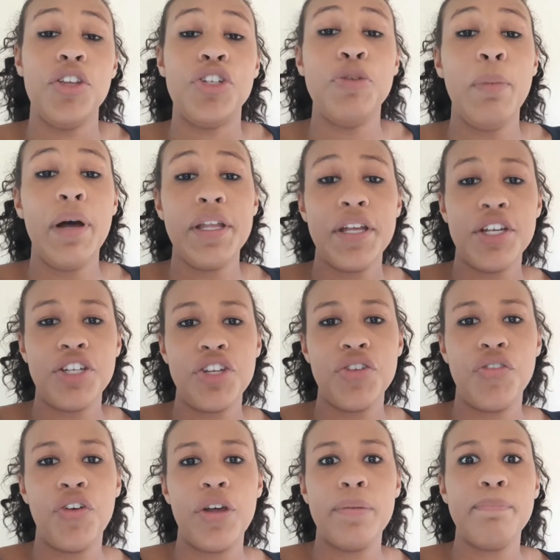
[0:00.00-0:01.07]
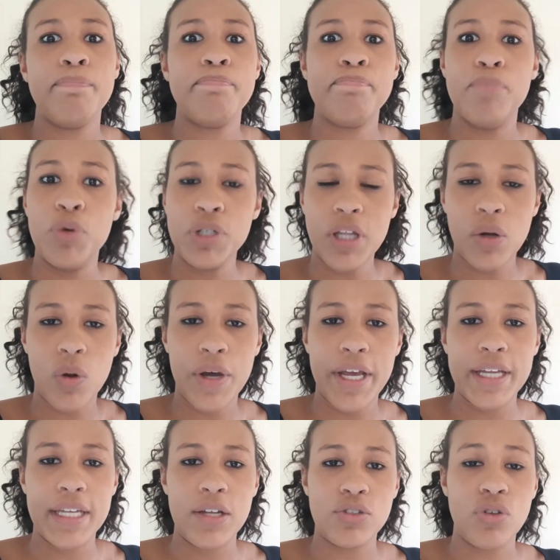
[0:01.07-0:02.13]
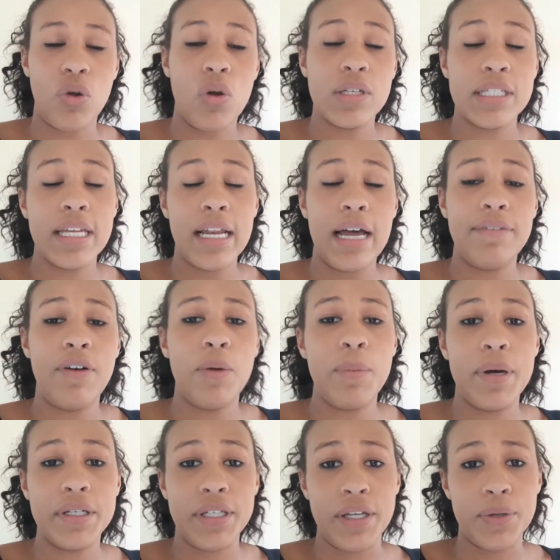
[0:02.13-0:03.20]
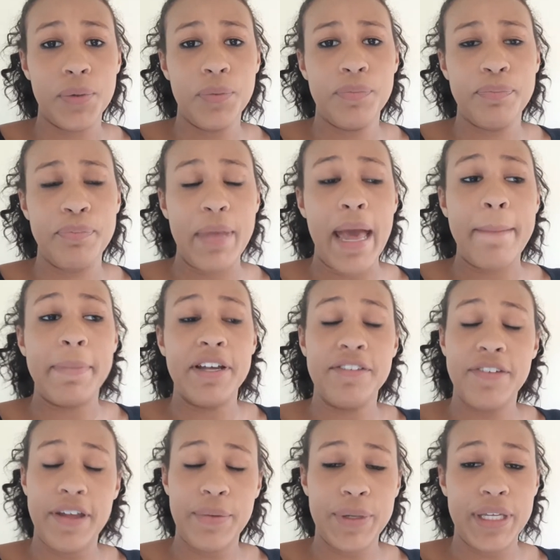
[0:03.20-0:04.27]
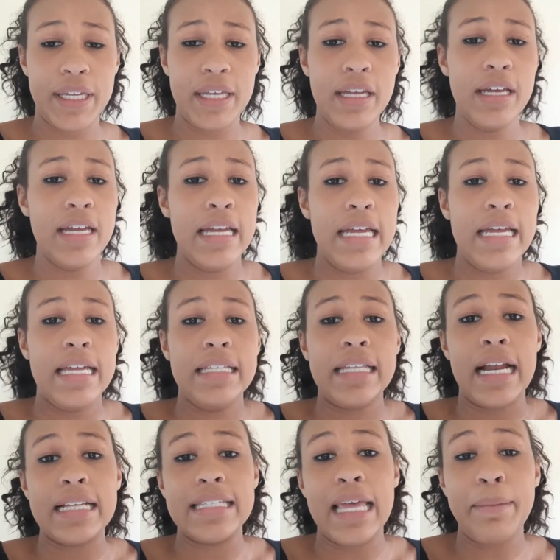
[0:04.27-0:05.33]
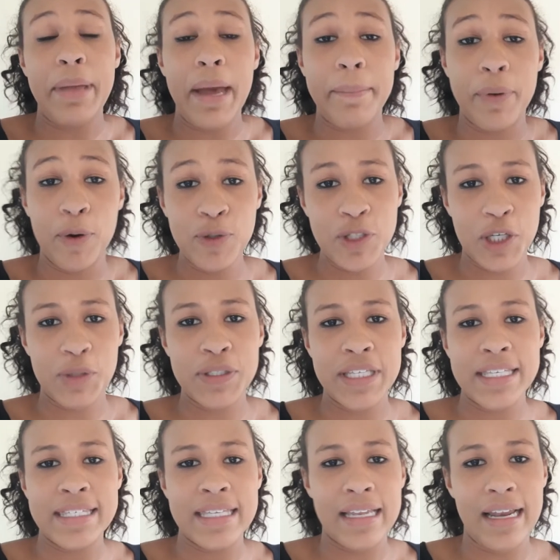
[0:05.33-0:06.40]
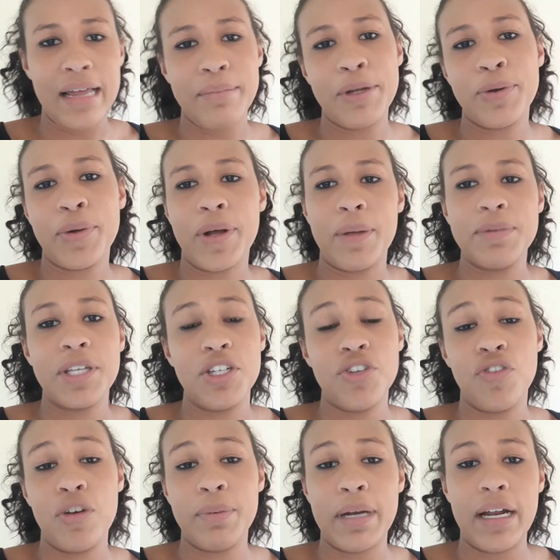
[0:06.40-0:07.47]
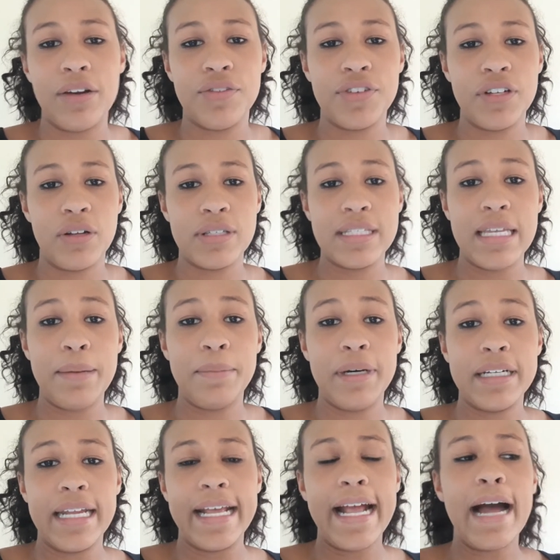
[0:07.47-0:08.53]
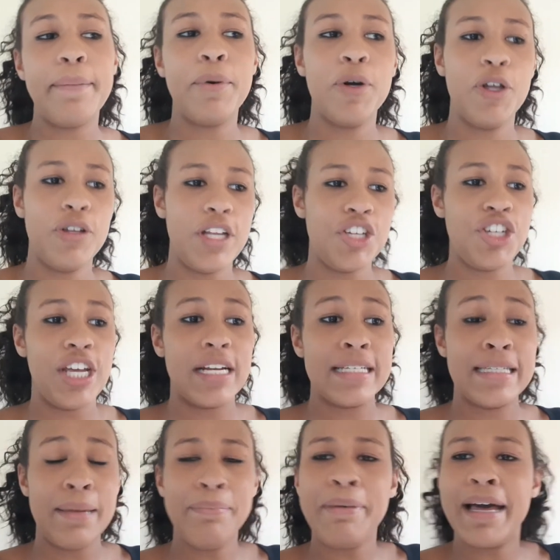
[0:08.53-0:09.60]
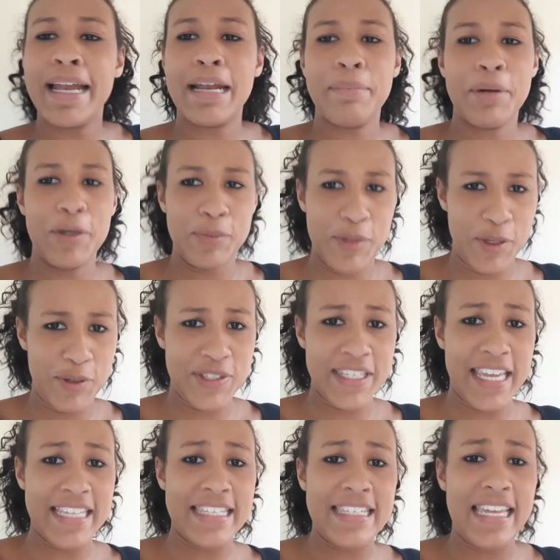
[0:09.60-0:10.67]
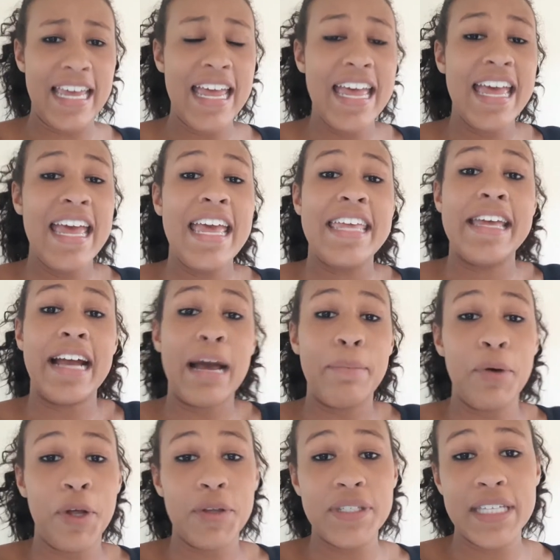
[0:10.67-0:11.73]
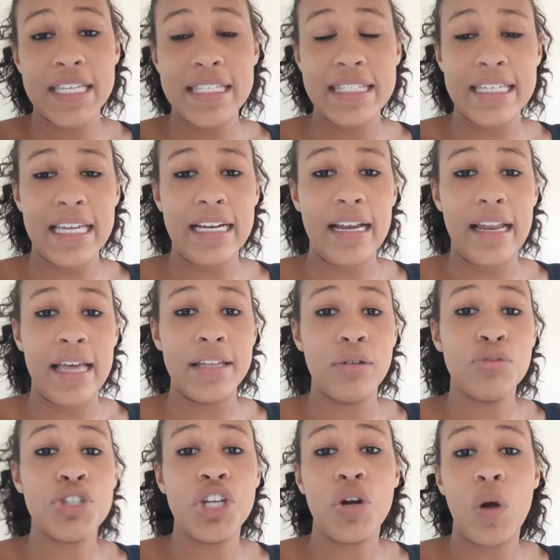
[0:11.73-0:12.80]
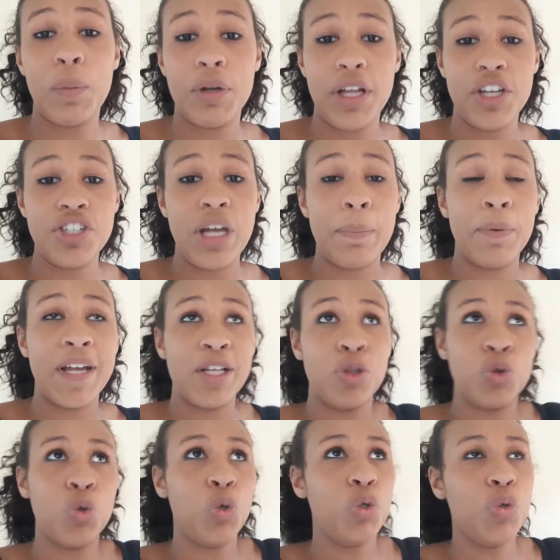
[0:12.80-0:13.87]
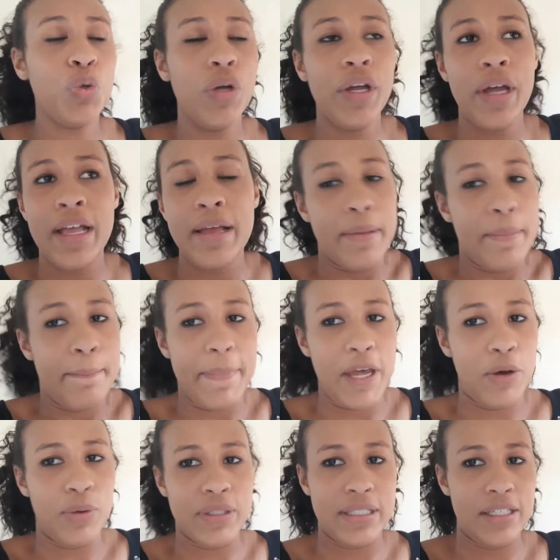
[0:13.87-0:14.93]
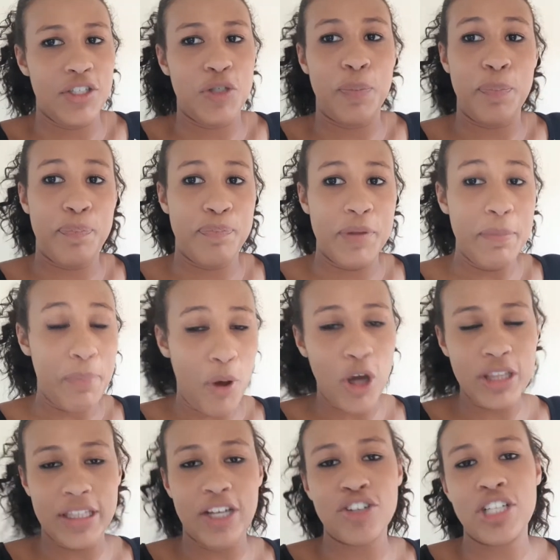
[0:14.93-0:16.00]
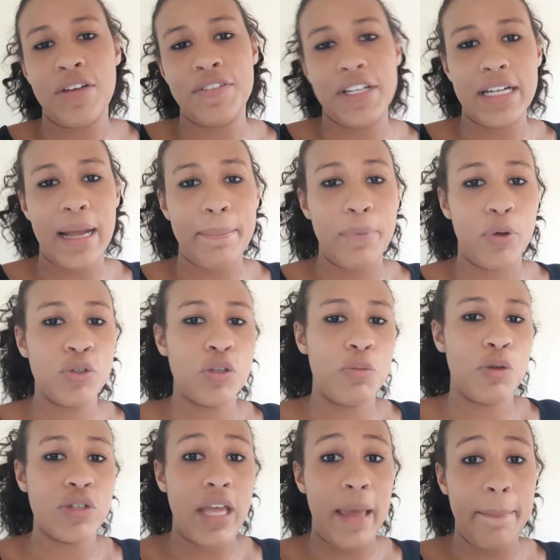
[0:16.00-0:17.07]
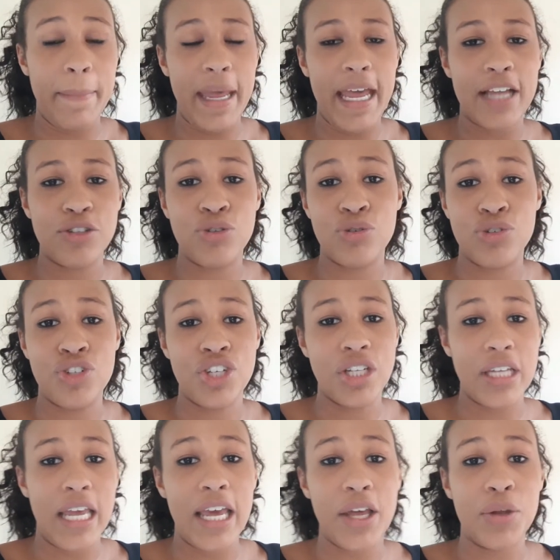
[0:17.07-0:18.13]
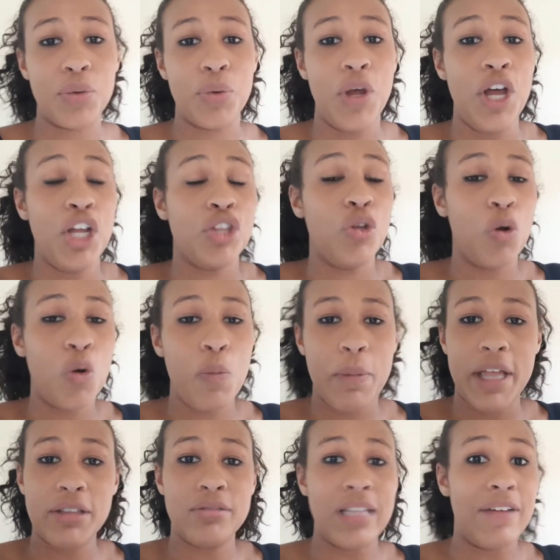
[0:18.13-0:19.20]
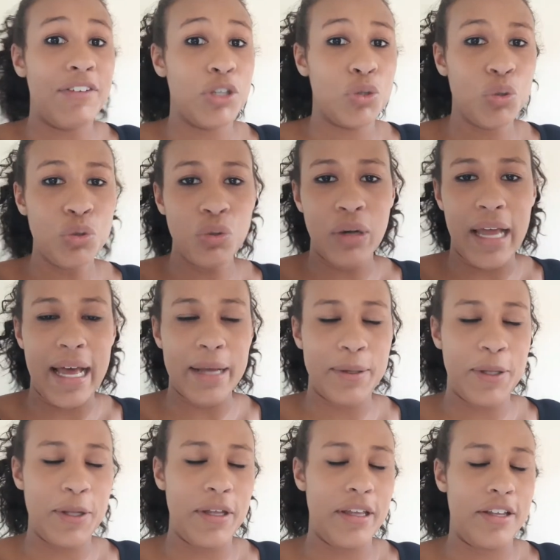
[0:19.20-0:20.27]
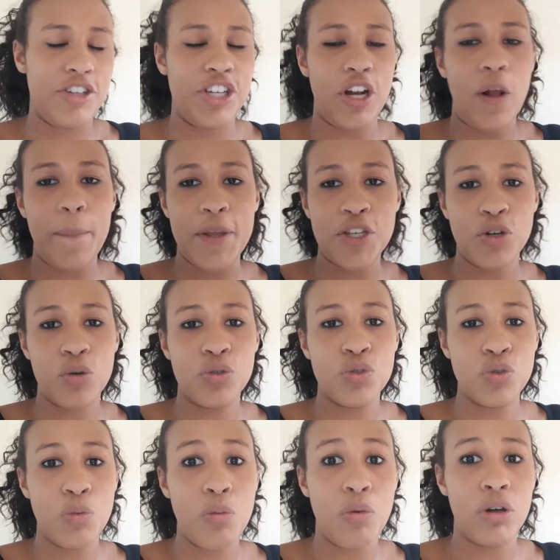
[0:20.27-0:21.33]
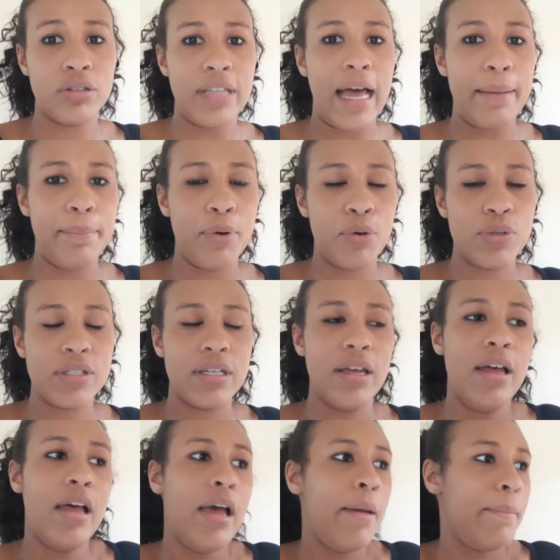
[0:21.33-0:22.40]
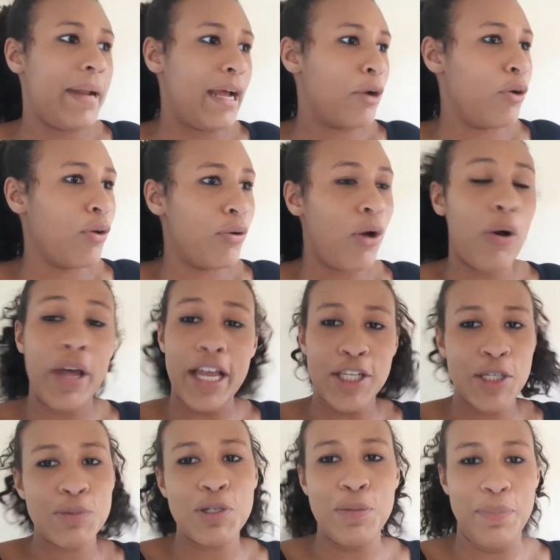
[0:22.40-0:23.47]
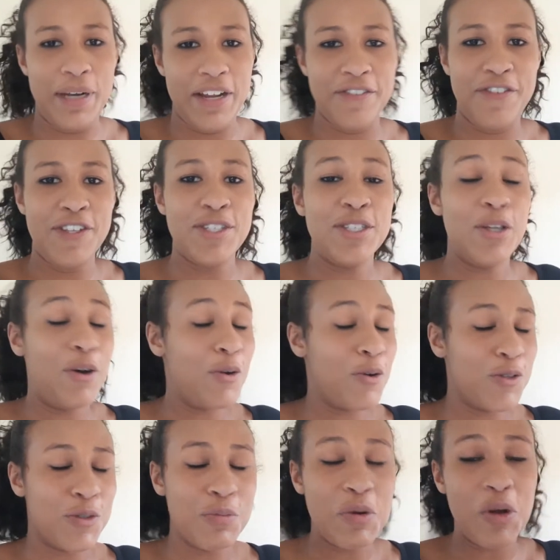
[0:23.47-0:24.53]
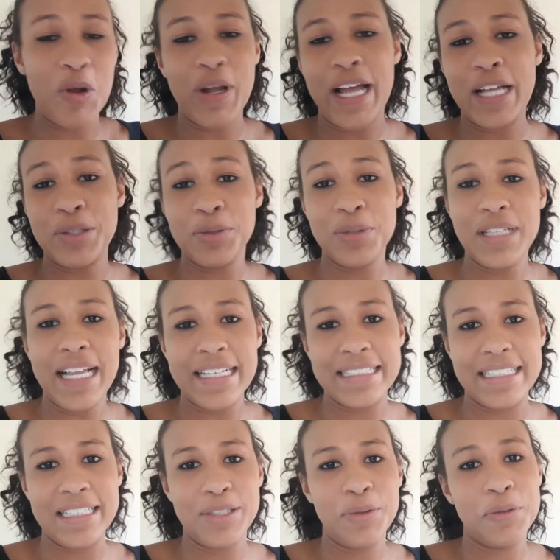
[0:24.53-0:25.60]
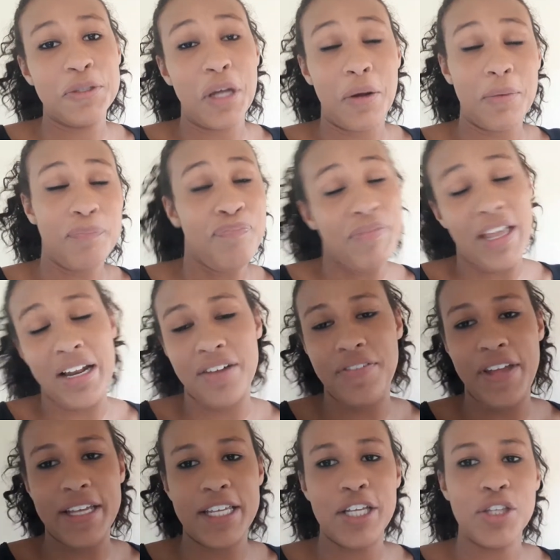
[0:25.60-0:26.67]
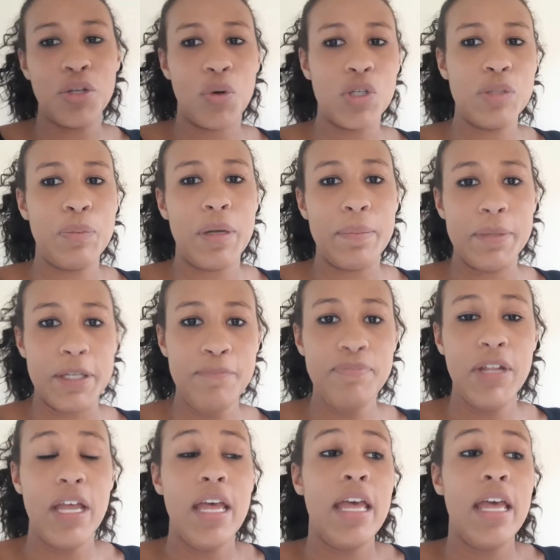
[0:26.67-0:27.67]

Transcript: De manhã a gente foi muita correria, eu só consegui lavar o banheiro. Minha mãe veio aqui trazer a minha bolsa que eu esqueci lá em Mário Campos, que a gente foi pra lá no final de semana, e acabou que eu deixei ela separada pra não me não esquecer, e acabou que eu esqueci ela lá e não tinha como eu deixar, porque tudo meu, assim, de importante estava dentro da bolsa, meus remédios, dinheiro, documento, estava tudo lá, que geralmente eu costumo montar a bolsa para qualquer tipo de imprevisto, então eu costumo colocar tudo lá dentro, então ela veio aqui e trouxe para mim.